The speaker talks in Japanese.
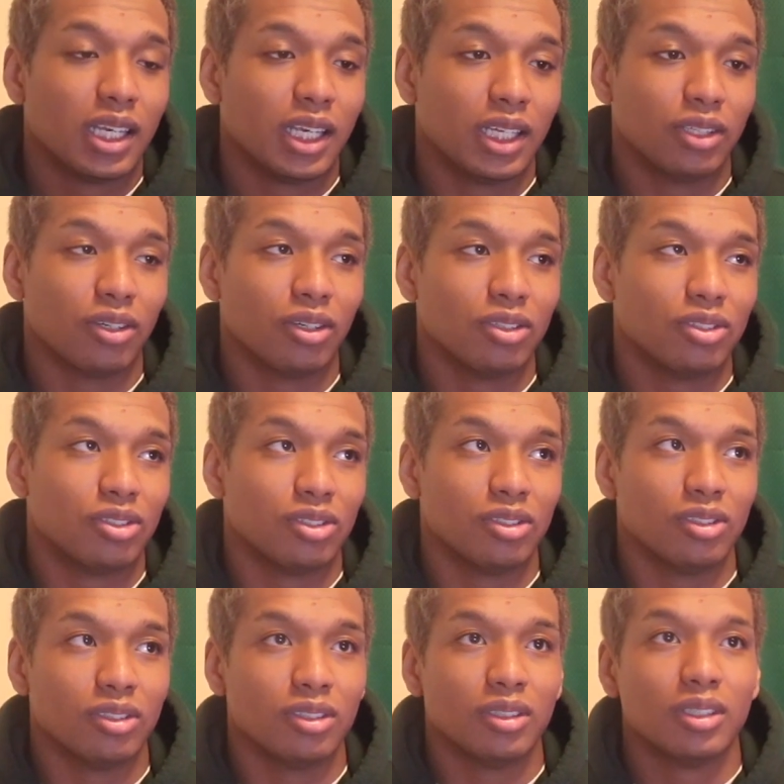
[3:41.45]
えっと、
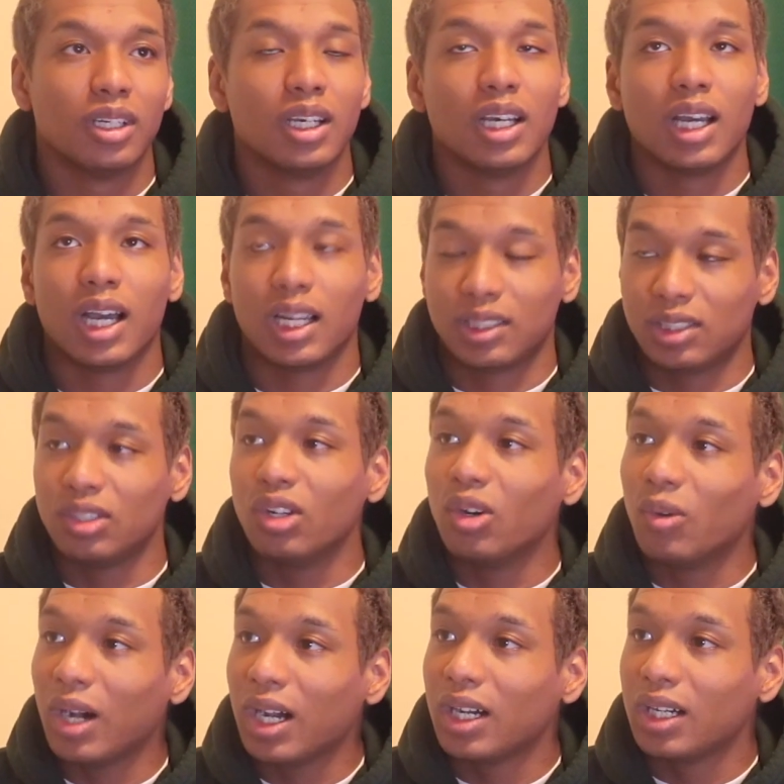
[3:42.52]
18
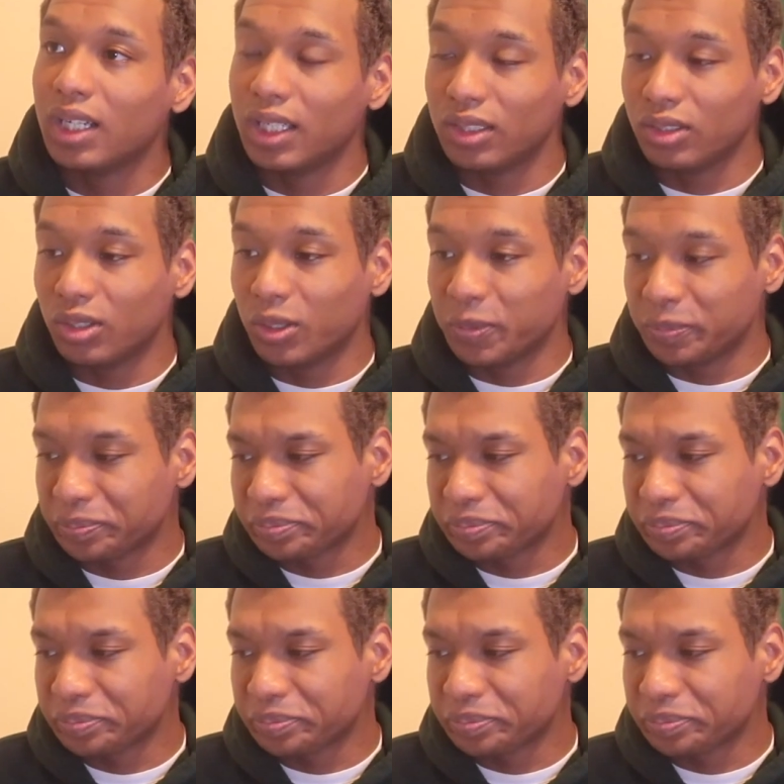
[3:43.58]
ローは、えっと、